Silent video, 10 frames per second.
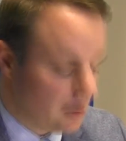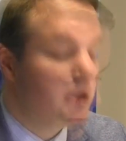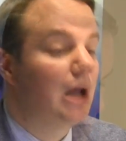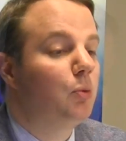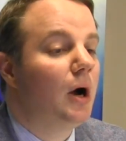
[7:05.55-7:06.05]

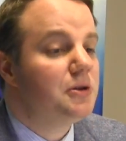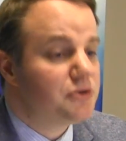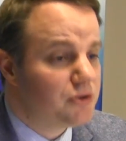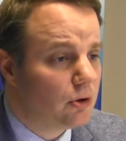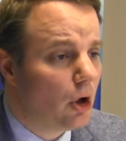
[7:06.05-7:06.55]
La loi
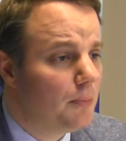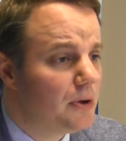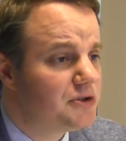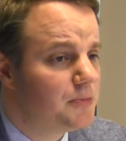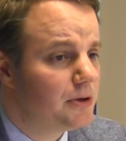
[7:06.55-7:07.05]
sur
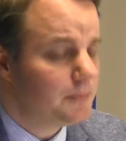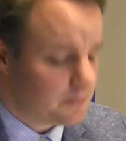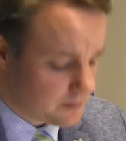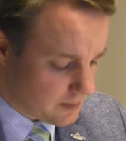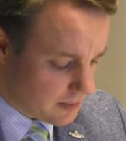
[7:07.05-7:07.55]
l'Ombudsman
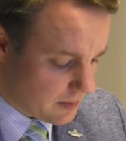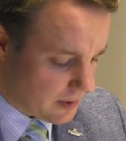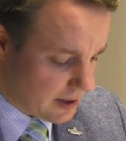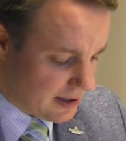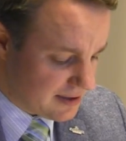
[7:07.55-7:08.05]

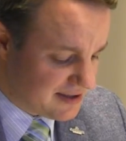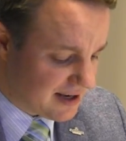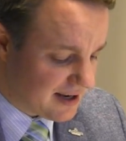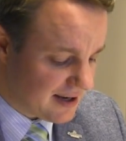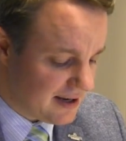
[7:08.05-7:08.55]

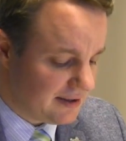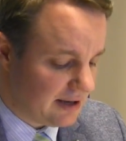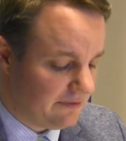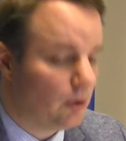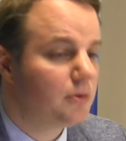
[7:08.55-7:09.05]
décrit
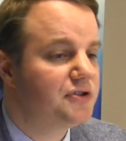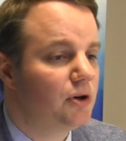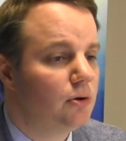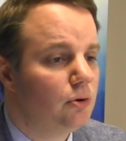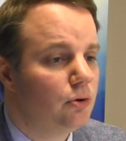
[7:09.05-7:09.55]
les
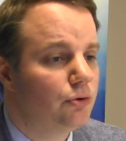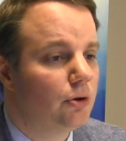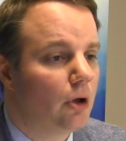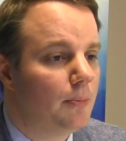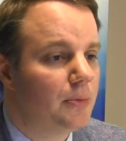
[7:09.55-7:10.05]
fonctions de
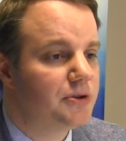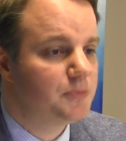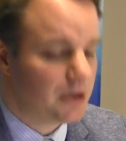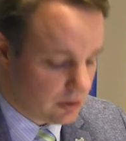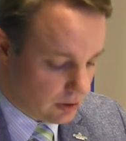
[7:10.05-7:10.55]

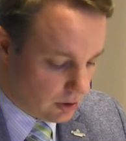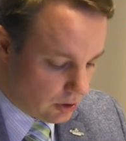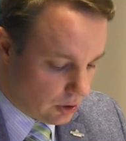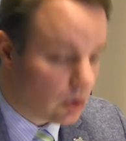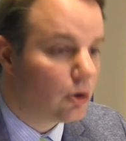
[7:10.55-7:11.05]
l'Ombudsman
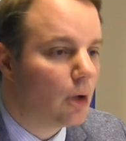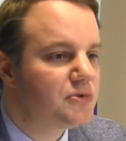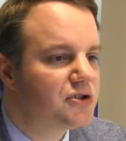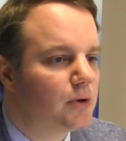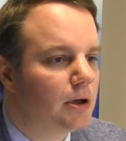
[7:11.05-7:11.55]
comme
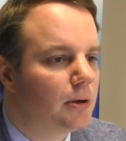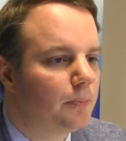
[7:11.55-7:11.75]
suit.